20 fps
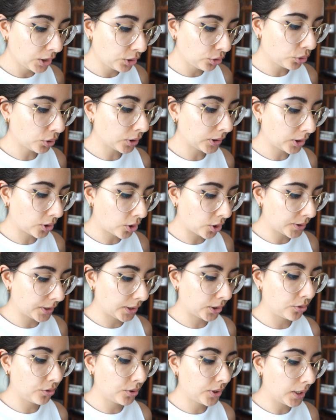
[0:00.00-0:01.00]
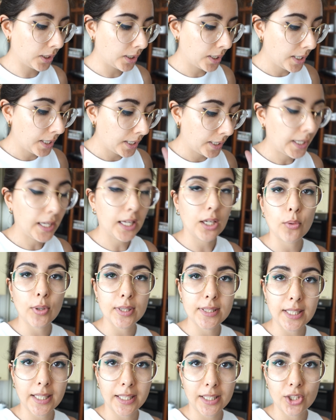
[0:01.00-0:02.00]
torte cose così e in
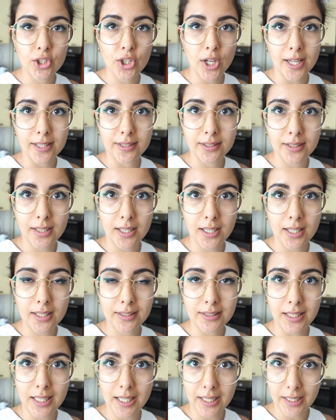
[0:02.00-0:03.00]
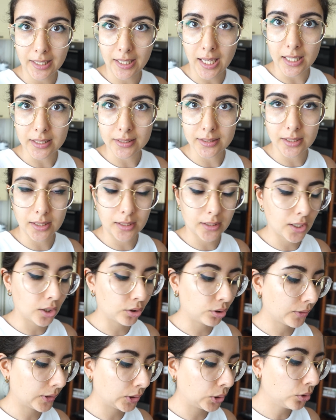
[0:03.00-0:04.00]
questa ricetta della ragazza che
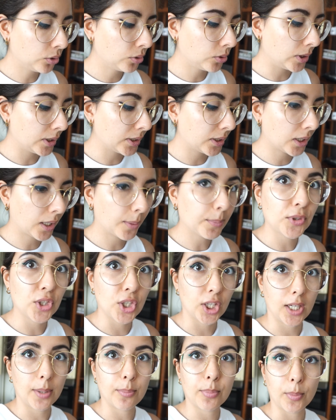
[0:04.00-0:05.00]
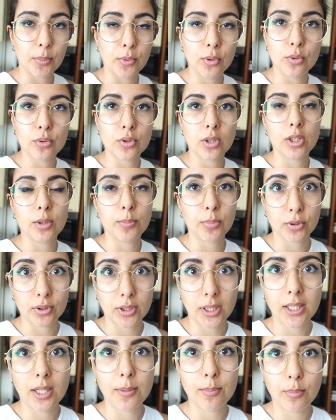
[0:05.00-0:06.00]
ho trovato su Instagram c'era proprio l'uso del
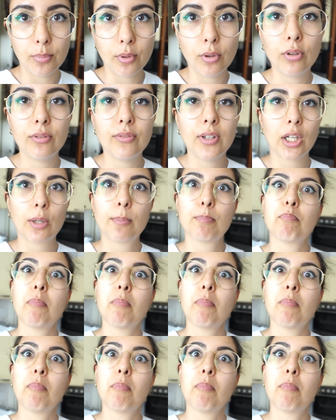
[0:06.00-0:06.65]
proteine in polvere